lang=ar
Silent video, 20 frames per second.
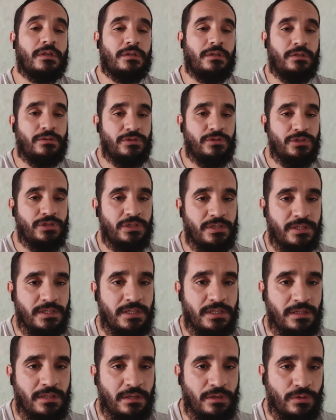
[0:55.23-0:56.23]
الجنسي
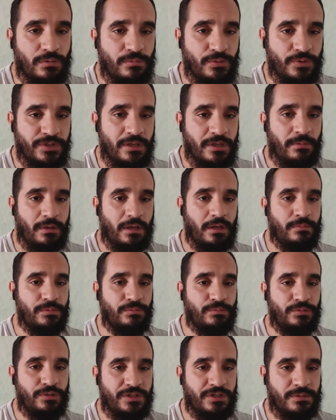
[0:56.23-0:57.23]
ندير لكم مسابقه
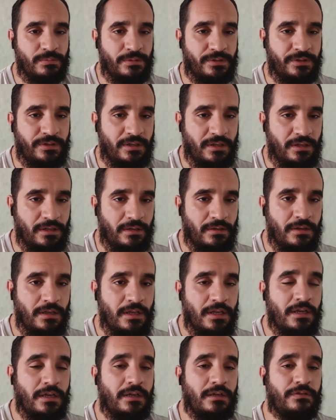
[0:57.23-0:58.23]
بمناسبه
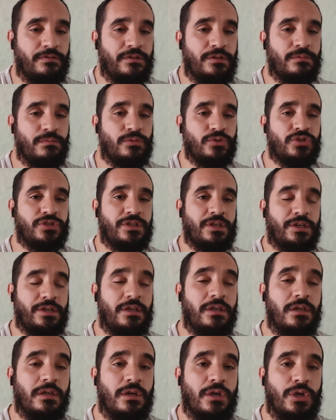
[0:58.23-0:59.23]
2000 آه،
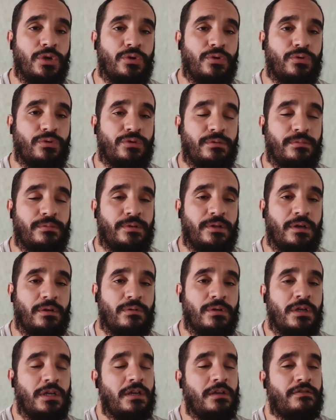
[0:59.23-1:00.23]
مشترك ونبداو
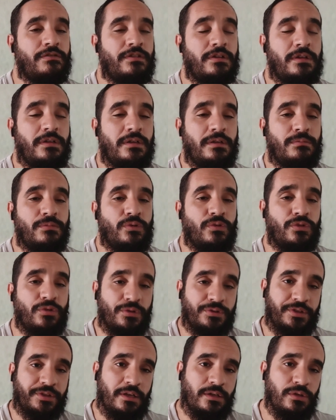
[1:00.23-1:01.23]
في الموضوع
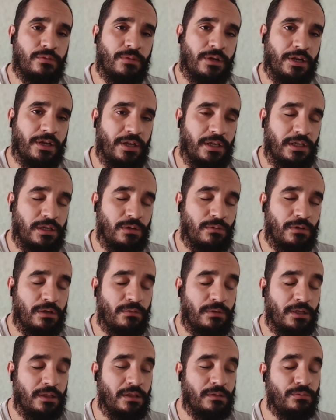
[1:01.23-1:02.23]
تاع اليوم راح نحكيو على
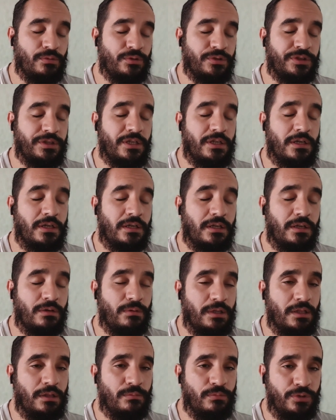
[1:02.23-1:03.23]
واحد المنتج على
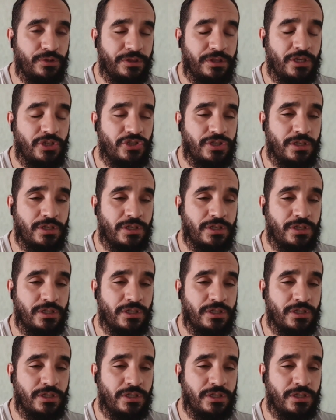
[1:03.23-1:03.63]
واحد المنتج